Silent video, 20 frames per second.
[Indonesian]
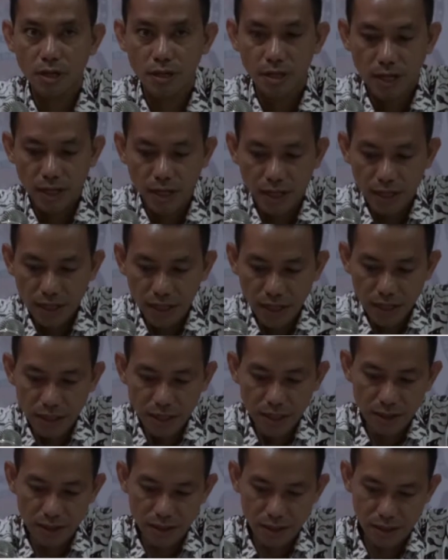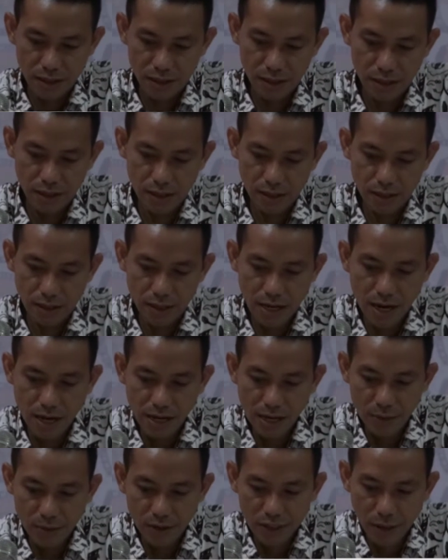Jadi ini yang
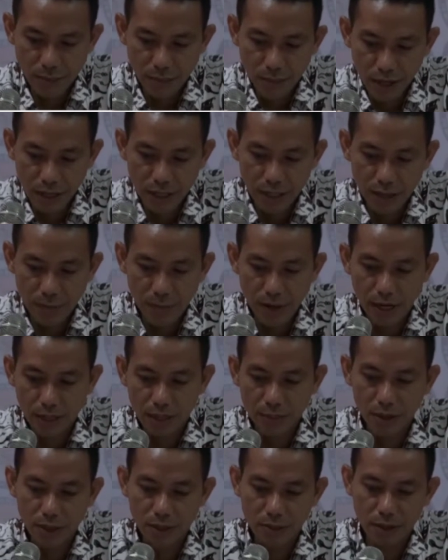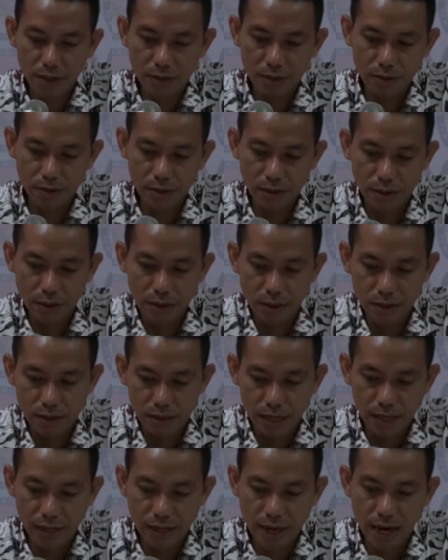kami sampaikan kepada teman-teman eh,
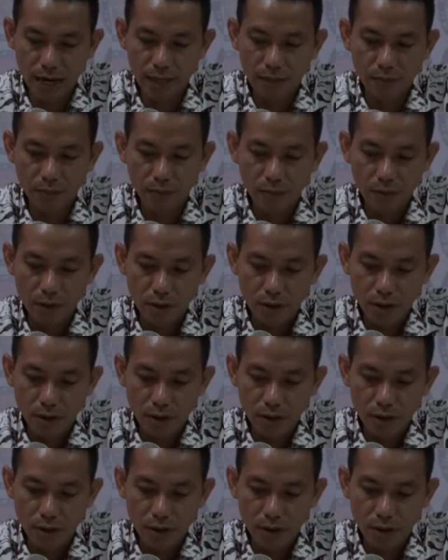sekalian.